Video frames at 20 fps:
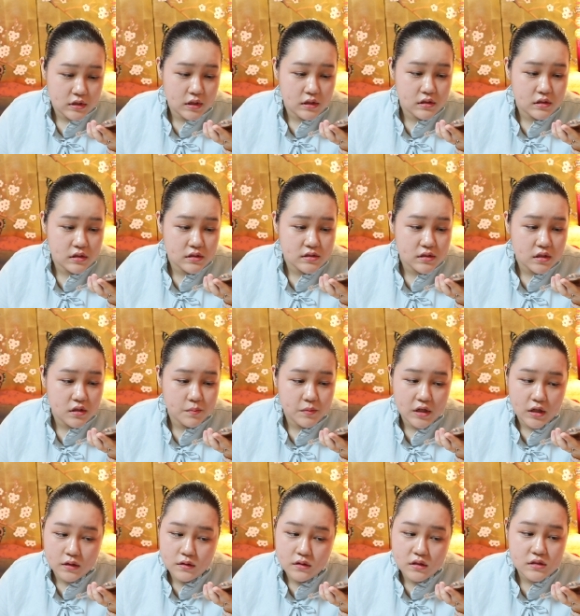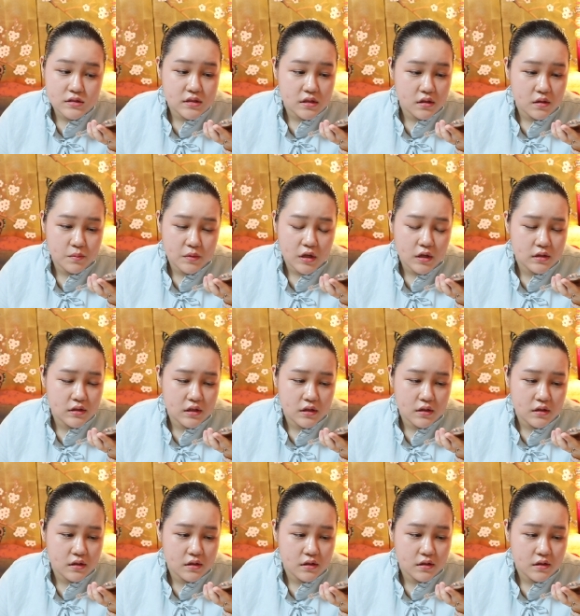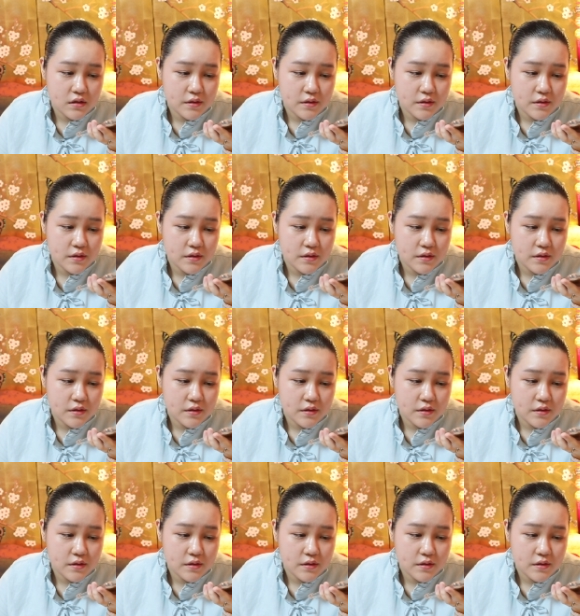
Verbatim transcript: 잘될 사람이 안 될 사람이 아니야.